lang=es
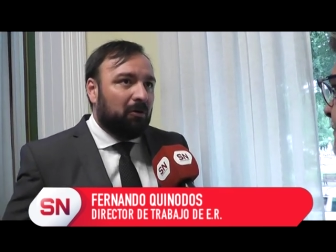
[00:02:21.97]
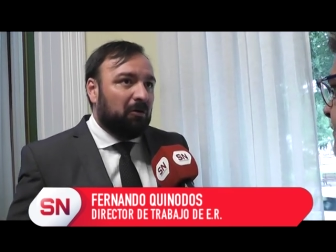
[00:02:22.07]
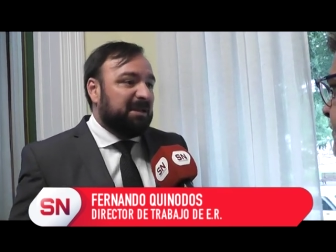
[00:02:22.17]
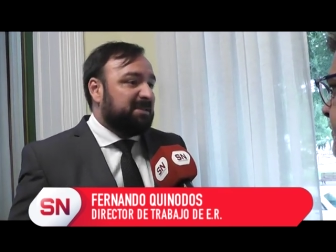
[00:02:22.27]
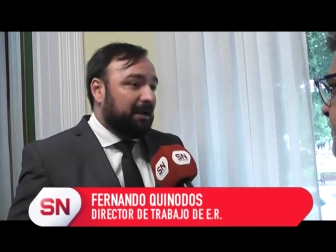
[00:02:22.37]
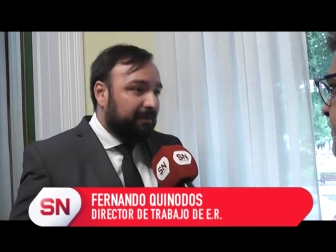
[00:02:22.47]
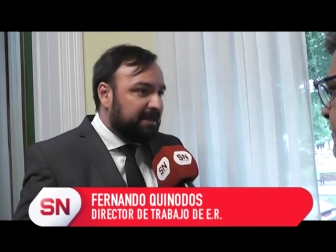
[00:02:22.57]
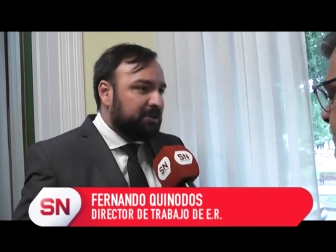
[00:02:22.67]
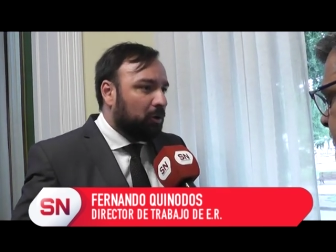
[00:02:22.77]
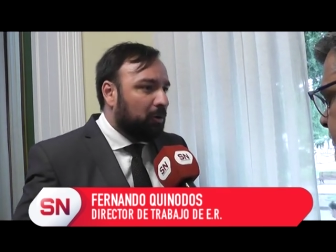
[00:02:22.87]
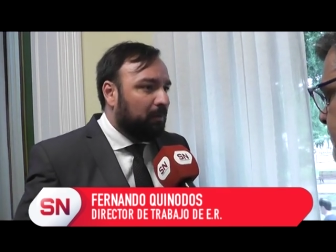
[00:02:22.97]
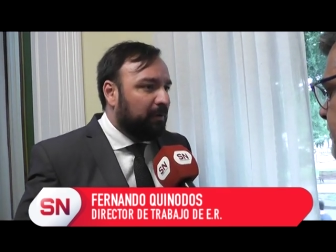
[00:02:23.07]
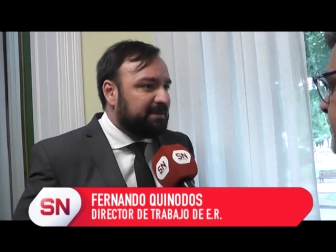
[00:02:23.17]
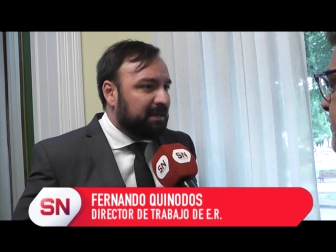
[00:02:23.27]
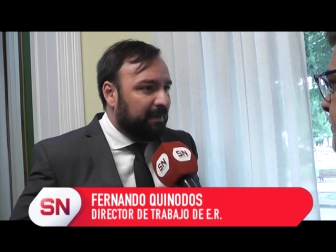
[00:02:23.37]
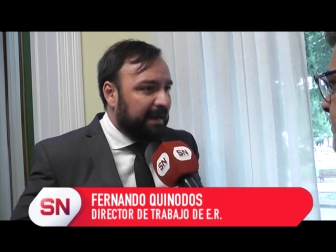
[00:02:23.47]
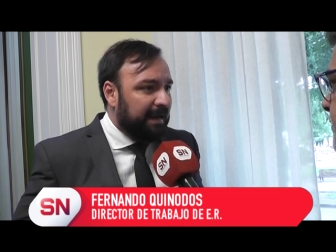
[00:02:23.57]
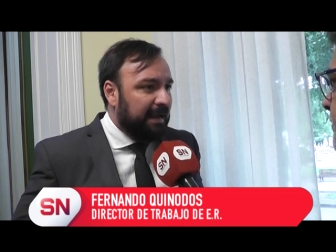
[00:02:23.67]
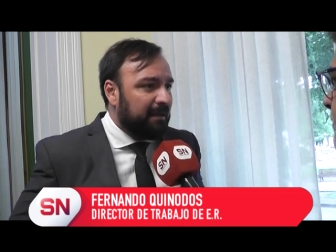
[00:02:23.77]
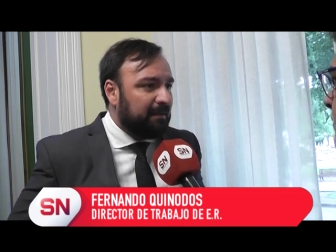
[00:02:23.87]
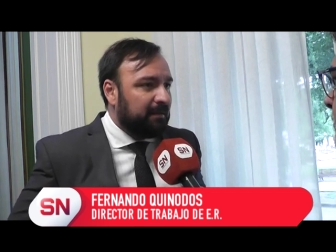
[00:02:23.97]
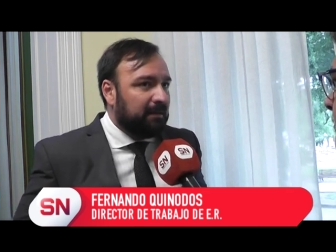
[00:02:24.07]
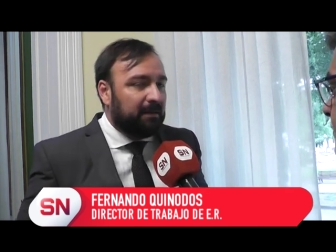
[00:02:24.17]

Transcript: o de servicios, como puede ser Paraná.